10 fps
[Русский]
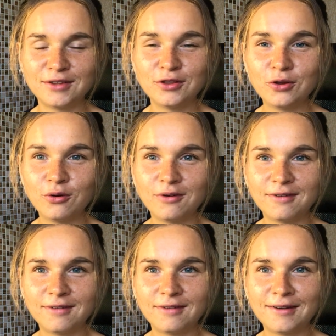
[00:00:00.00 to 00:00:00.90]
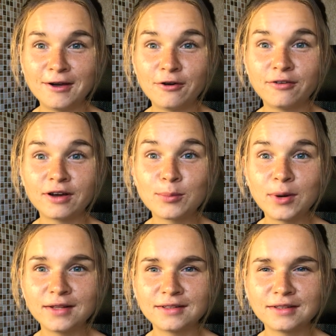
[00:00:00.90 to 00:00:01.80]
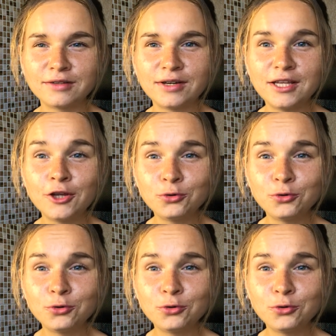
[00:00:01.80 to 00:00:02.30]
но формат твоей